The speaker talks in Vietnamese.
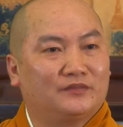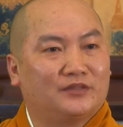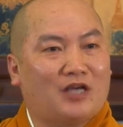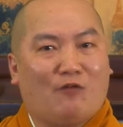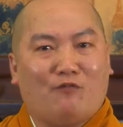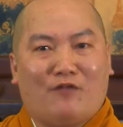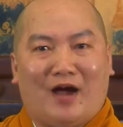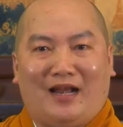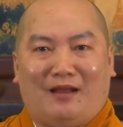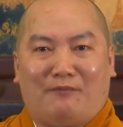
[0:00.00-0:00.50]

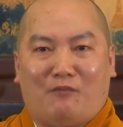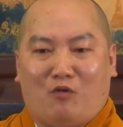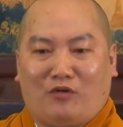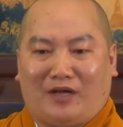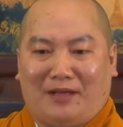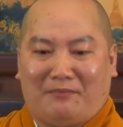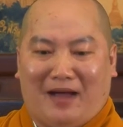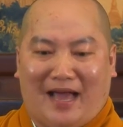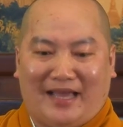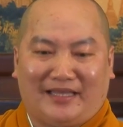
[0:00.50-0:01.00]
không phải là một
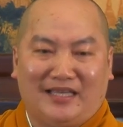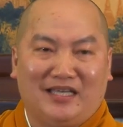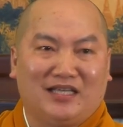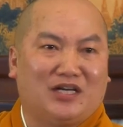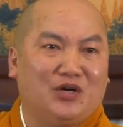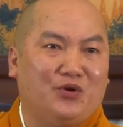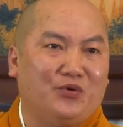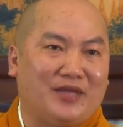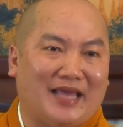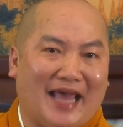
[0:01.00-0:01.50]
cái bài nghiên
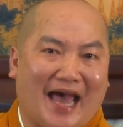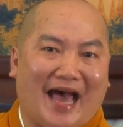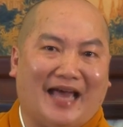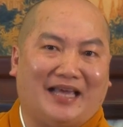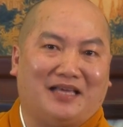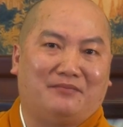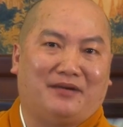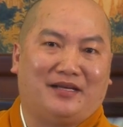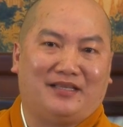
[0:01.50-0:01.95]
cứu dài,